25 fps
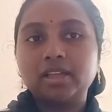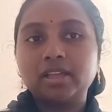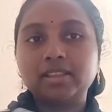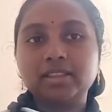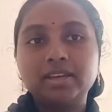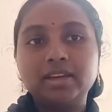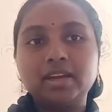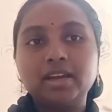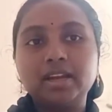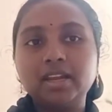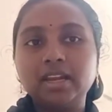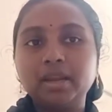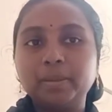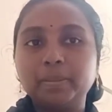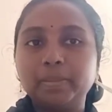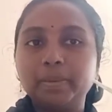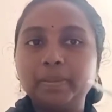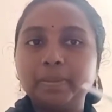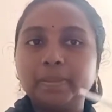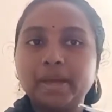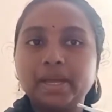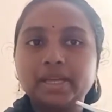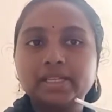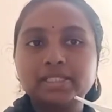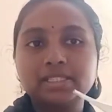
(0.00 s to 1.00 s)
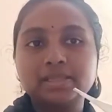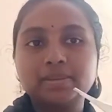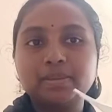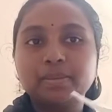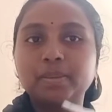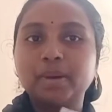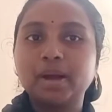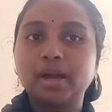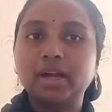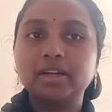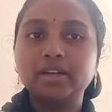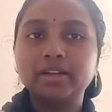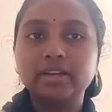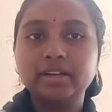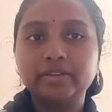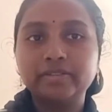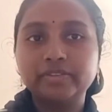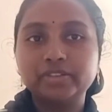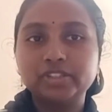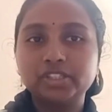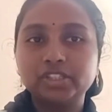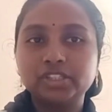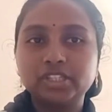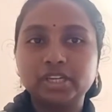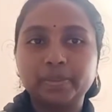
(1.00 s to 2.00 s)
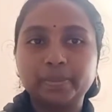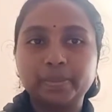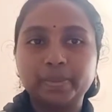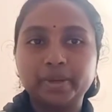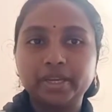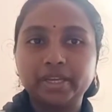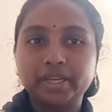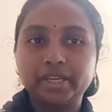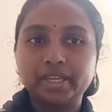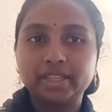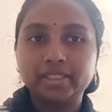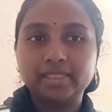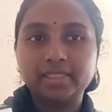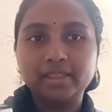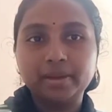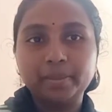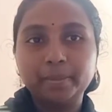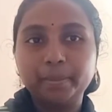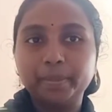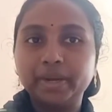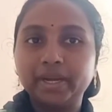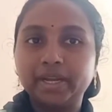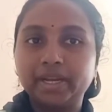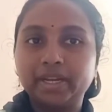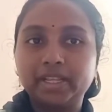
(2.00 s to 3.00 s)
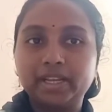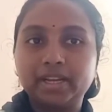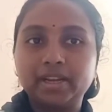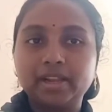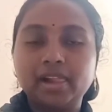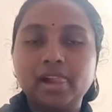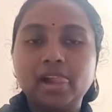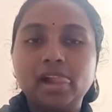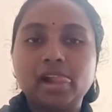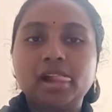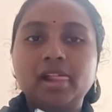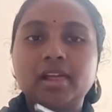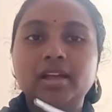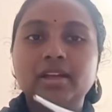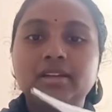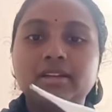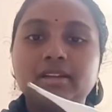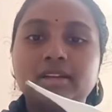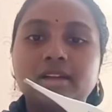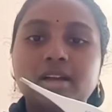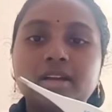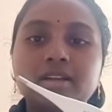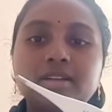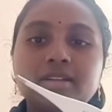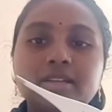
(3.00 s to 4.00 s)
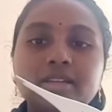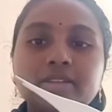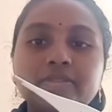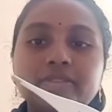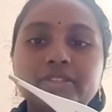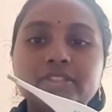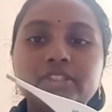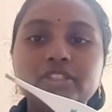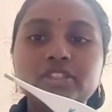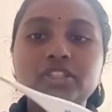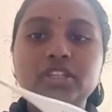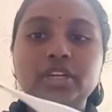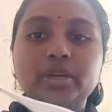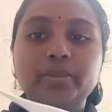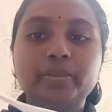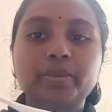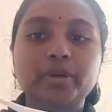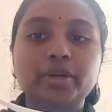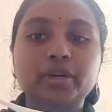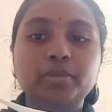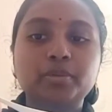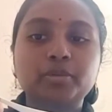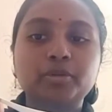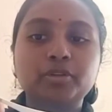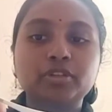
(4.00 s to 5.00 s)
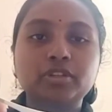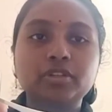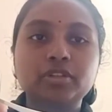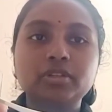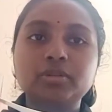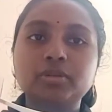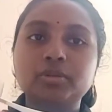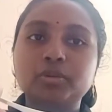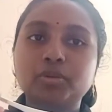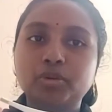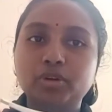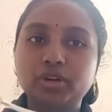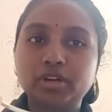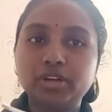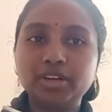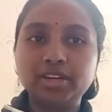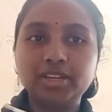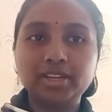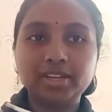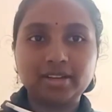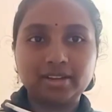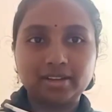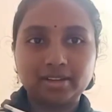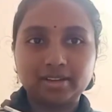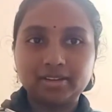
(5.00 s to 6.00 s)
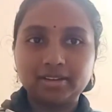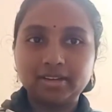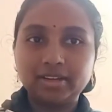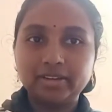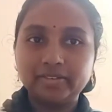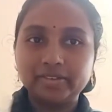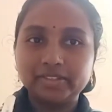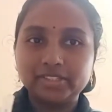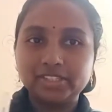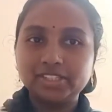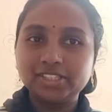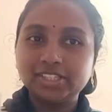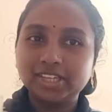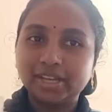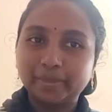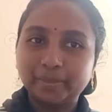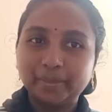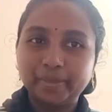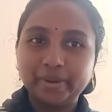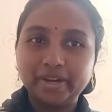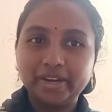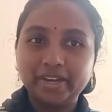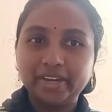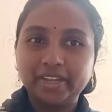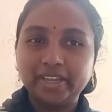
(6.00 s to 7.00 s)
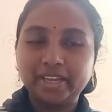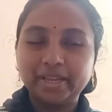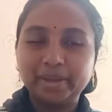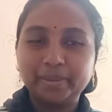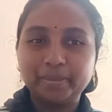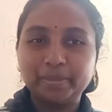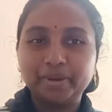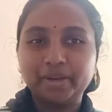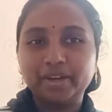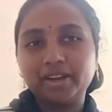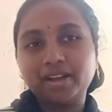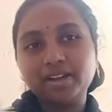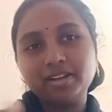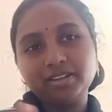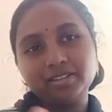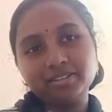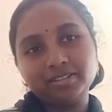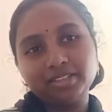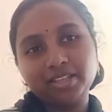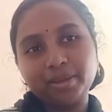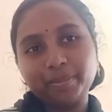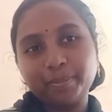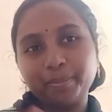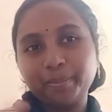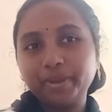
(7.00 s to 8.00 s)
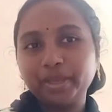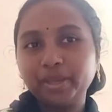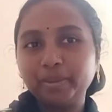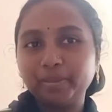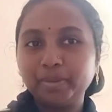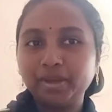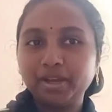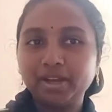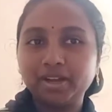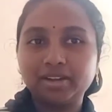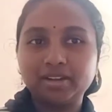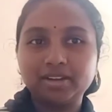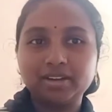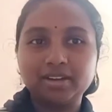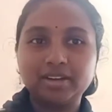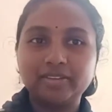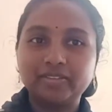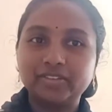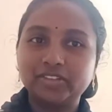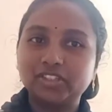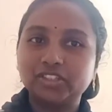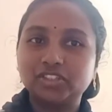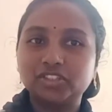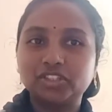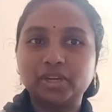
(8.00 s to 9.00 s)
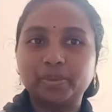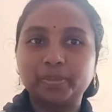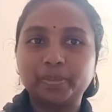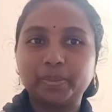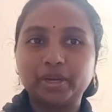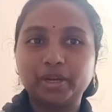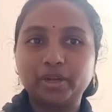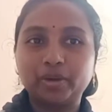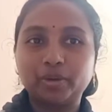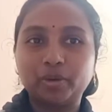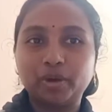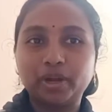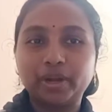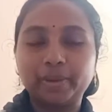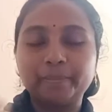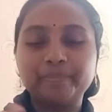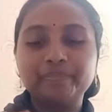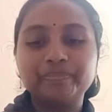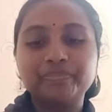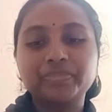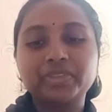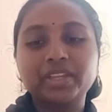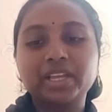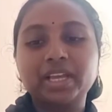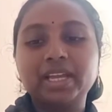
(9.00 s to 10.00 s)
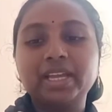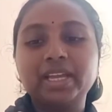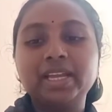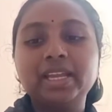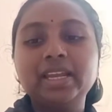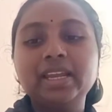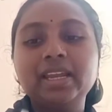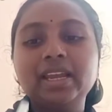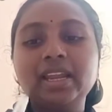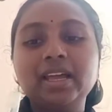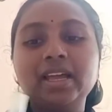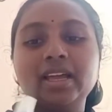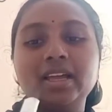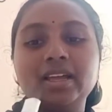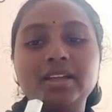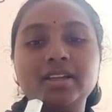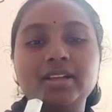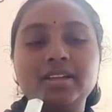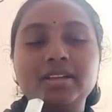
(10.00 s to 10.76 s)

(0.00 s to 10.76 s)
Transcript: அதனால் நம்ம மேக்ஸிமம் அக்குல்ல வச்சு செக் பண்ணிக்கிறது தான் பெட்டர் அக்கிளில் வச்சு செக் பண்ணும்போது ஒன்று நீங்கள் அக்கிளில் வச்சு செக் பண்ணிட்டீங்க அப்படின்னா எப்பயுமே அக்கிளில் வச்சு செக் பண்ணிக்கோங்க இல்லை